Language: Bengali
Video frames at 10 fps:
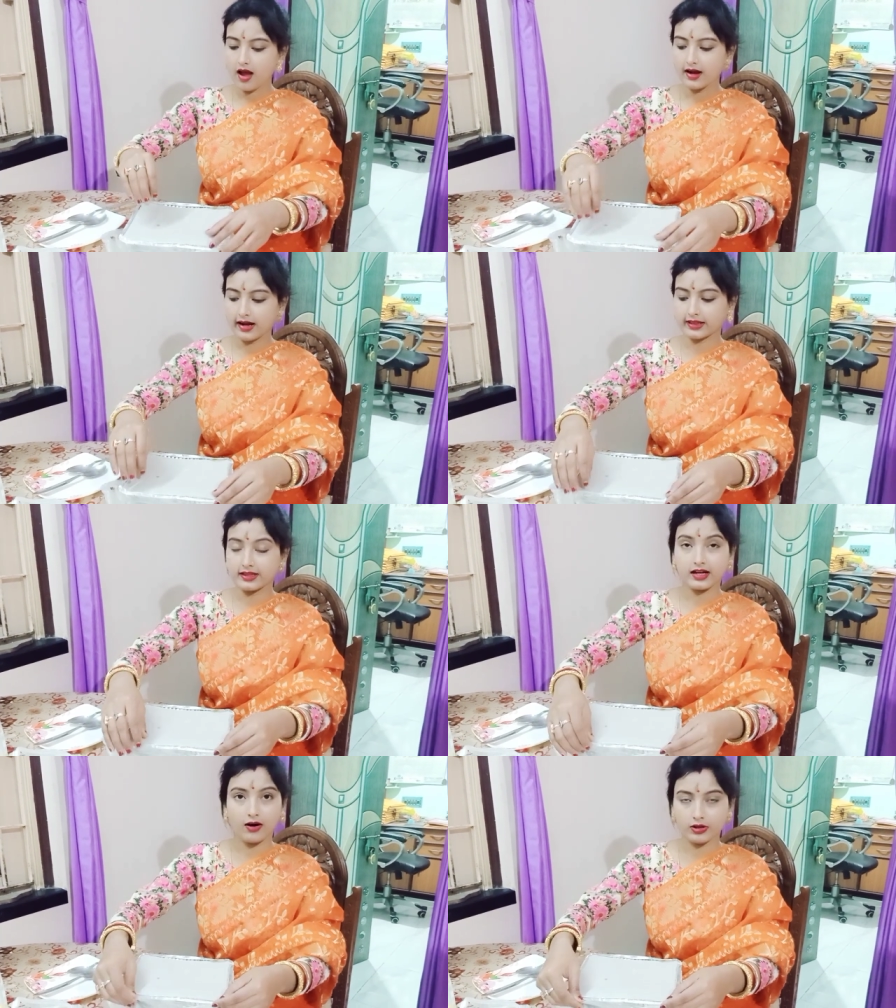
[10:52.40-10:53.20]
রাত্রে
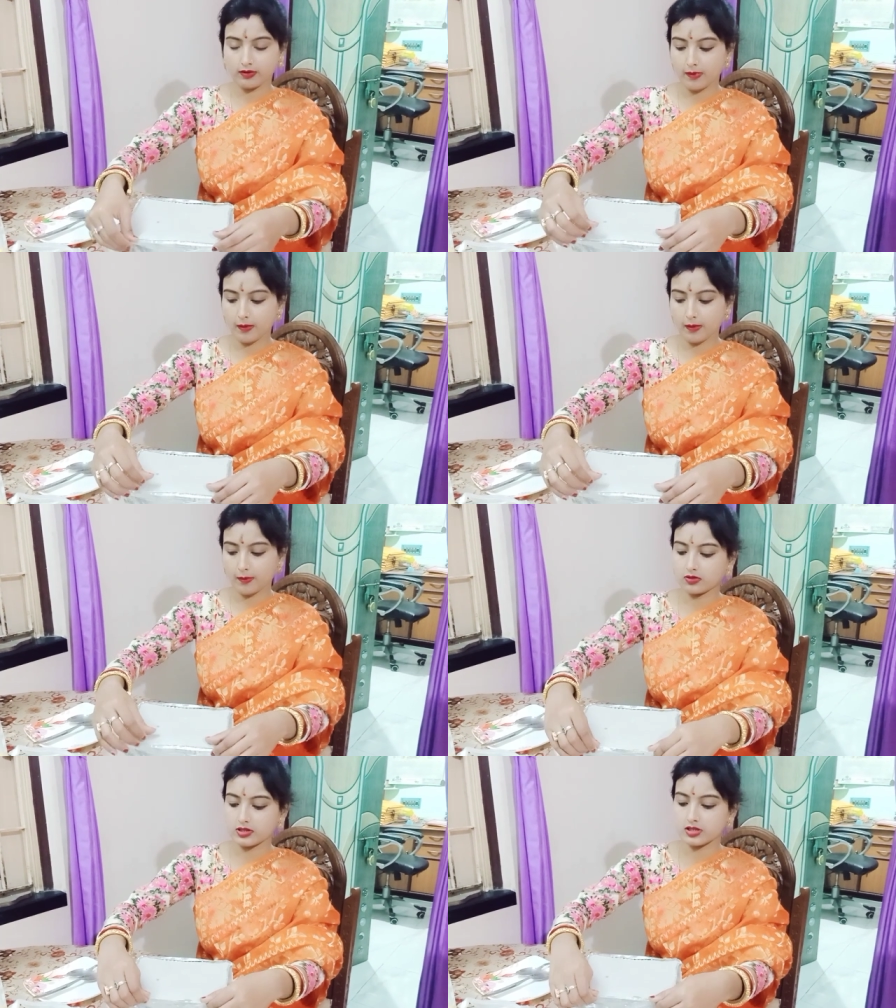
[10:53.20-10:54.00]
খাওয়া দাওয়ার
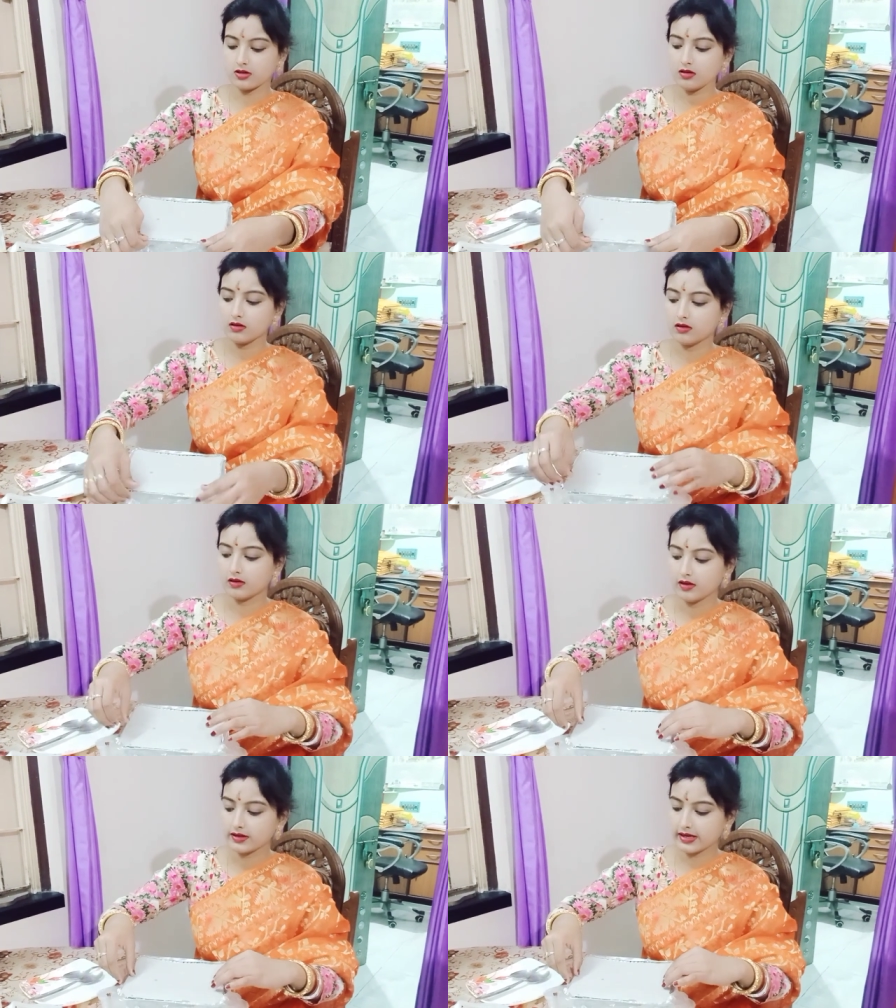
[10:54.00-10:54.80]
ব্যবস্থা করেছিল
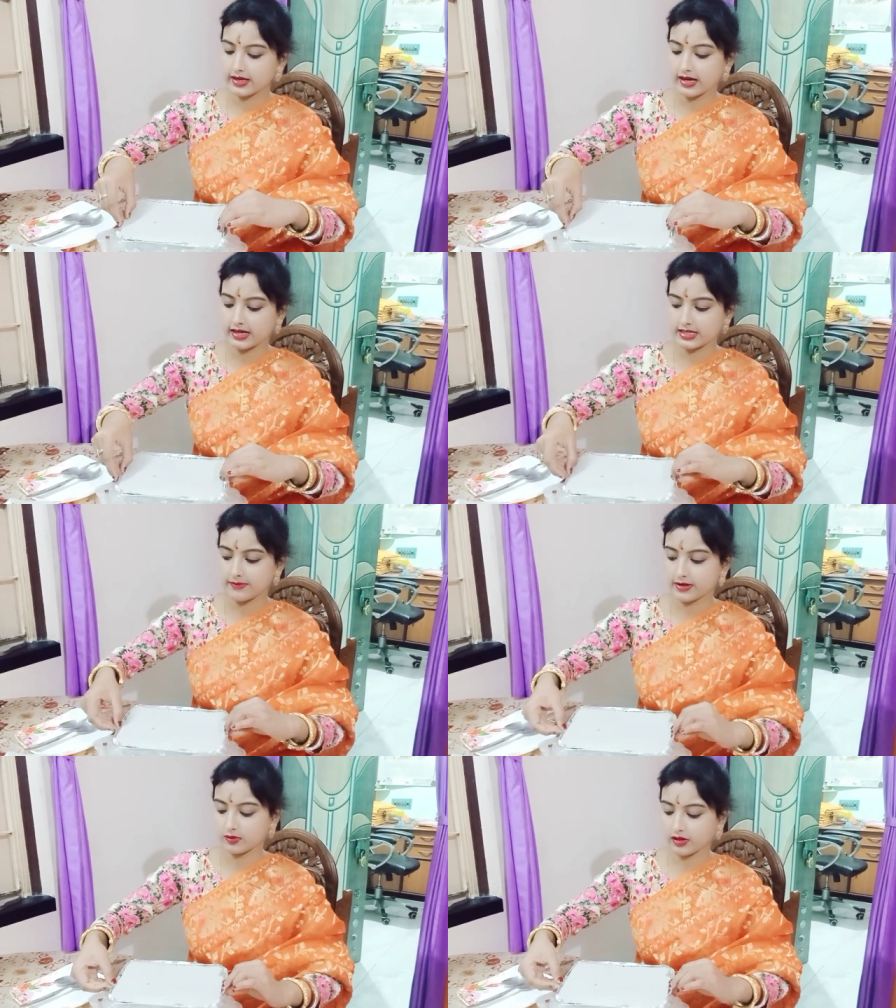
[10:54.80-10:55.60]
কী কী
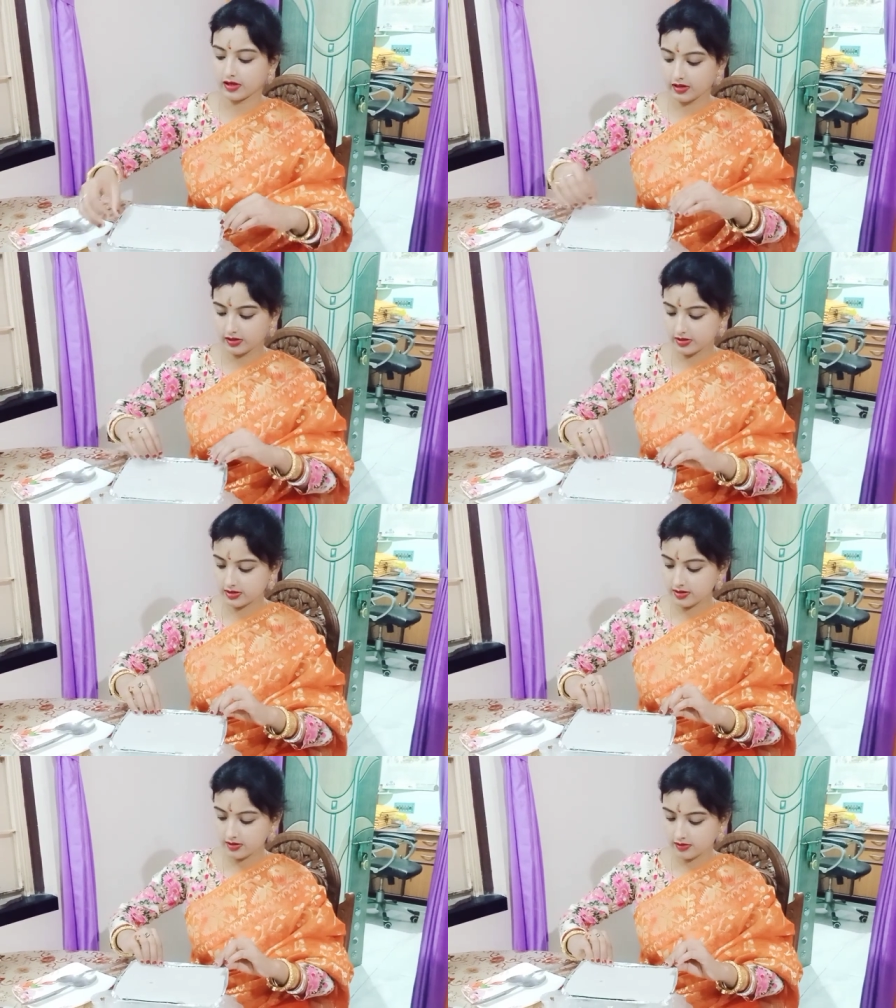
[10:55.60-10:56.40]
আছে আমি একটু দেখিয়ে
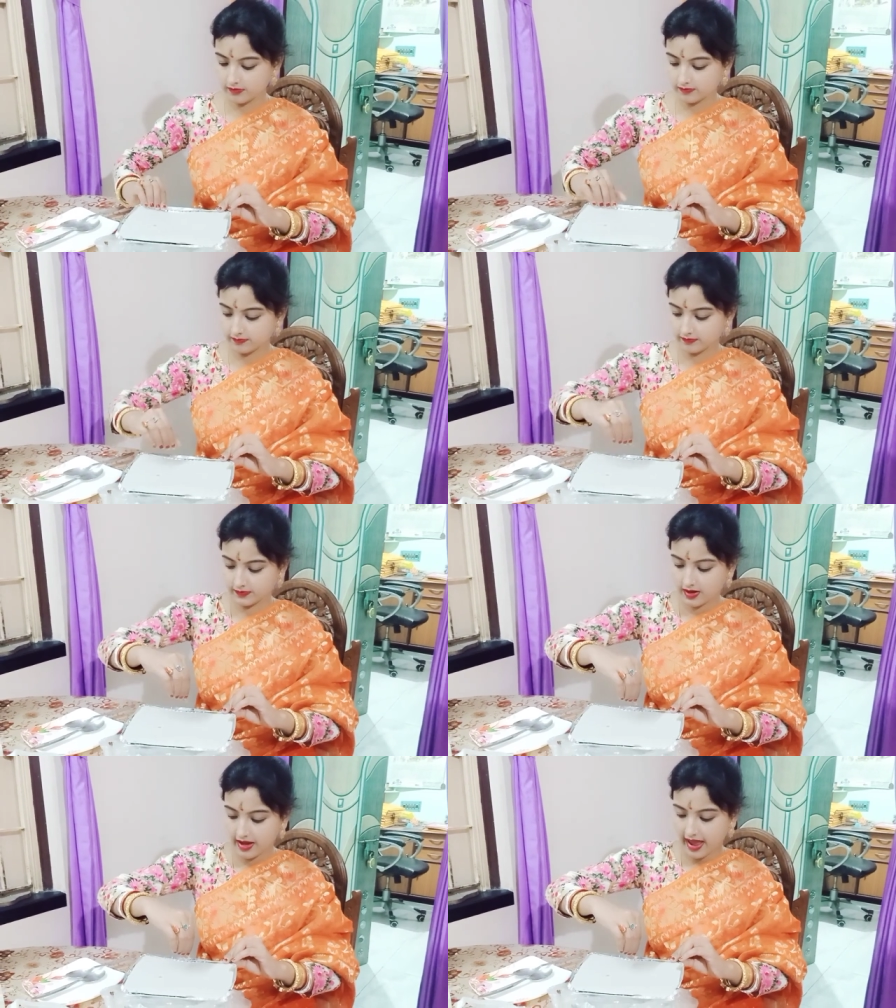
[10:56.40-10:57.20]
দিচ্ছি
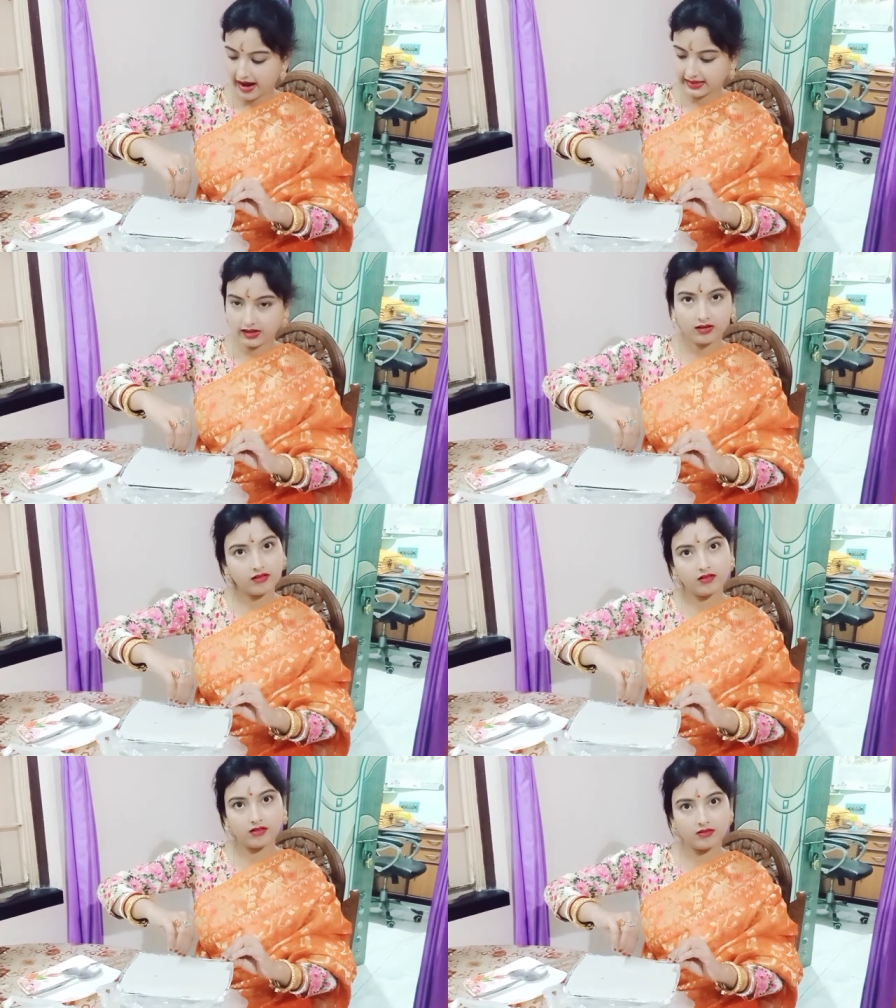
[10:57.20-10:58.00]
একটা
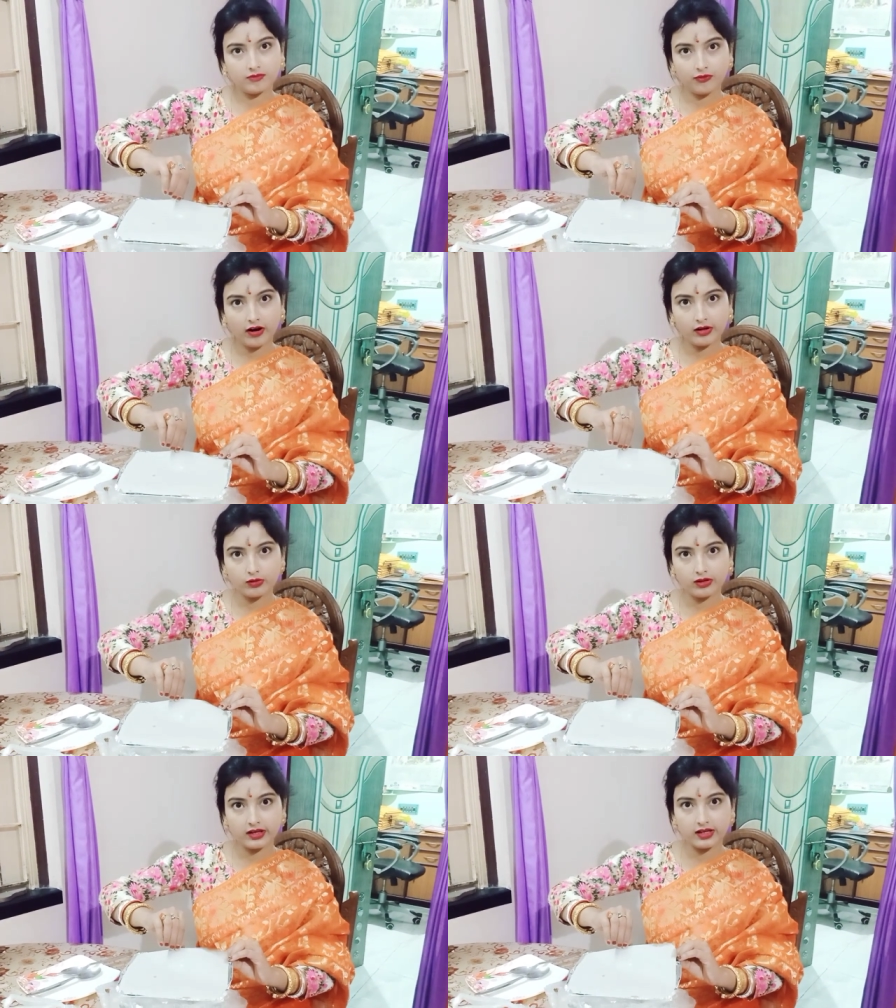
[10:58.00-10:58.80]

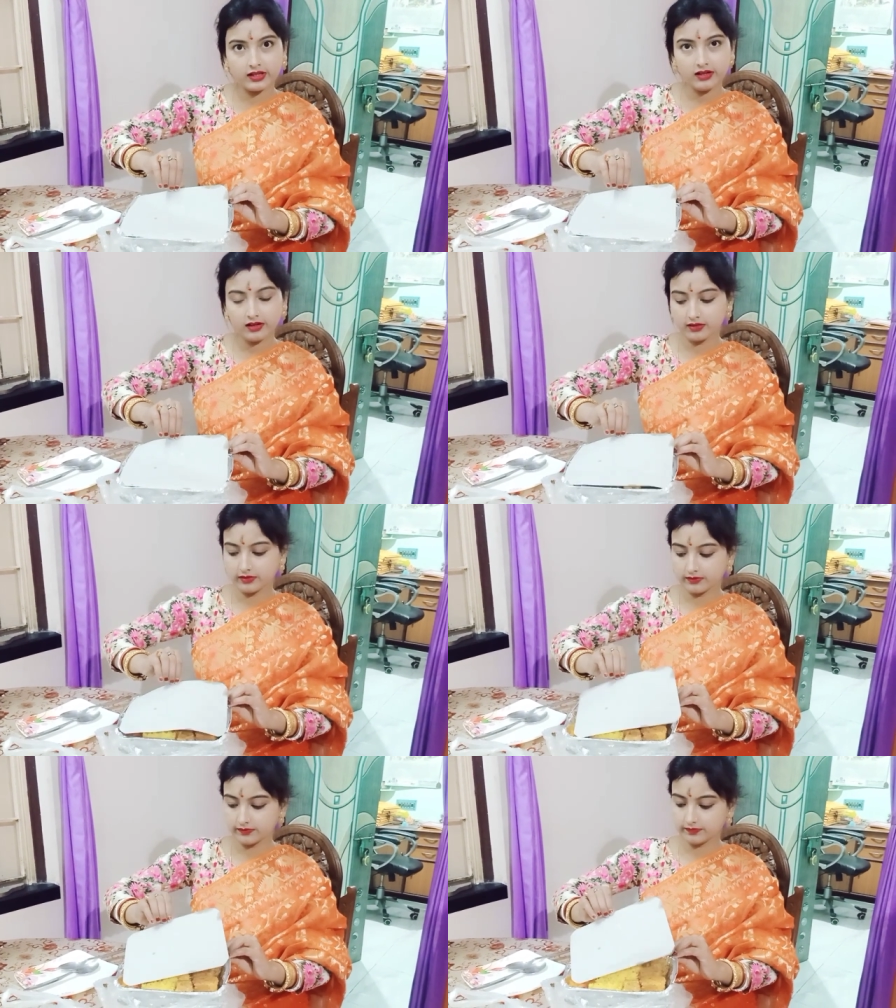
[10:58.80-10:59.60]
ফয়েল খুলে দেখিয়ে দিই
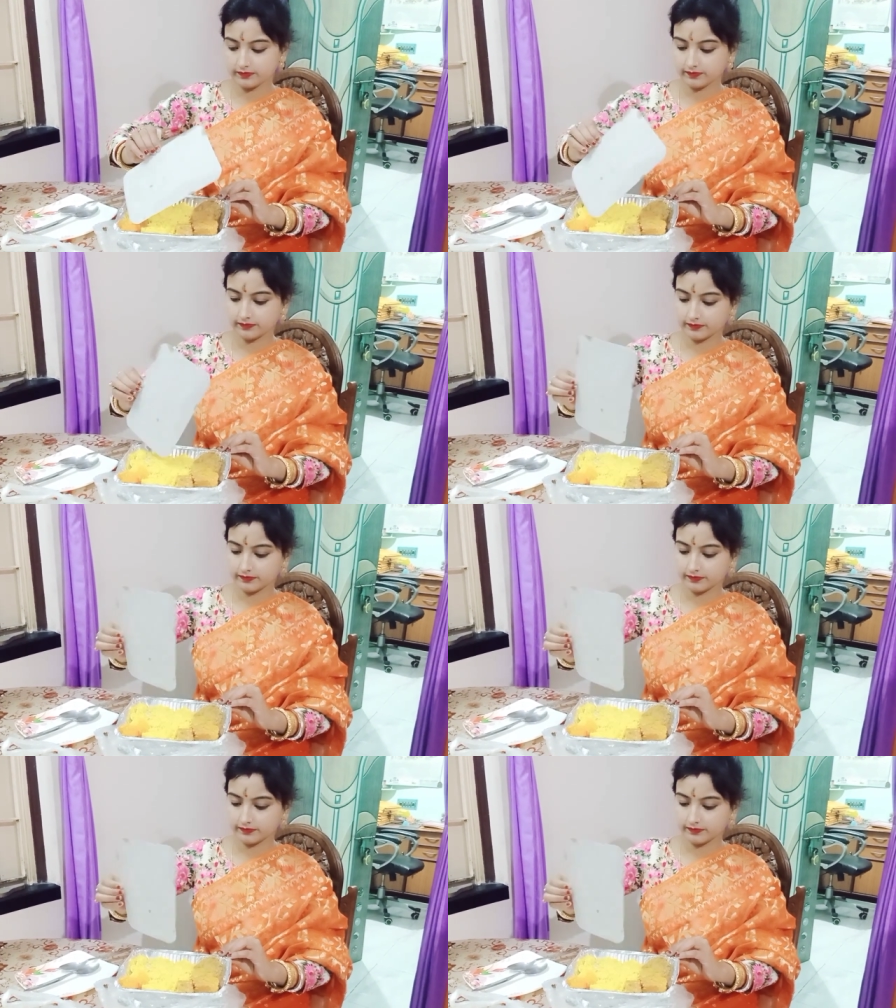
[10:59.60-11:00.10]
হ্যাঁ।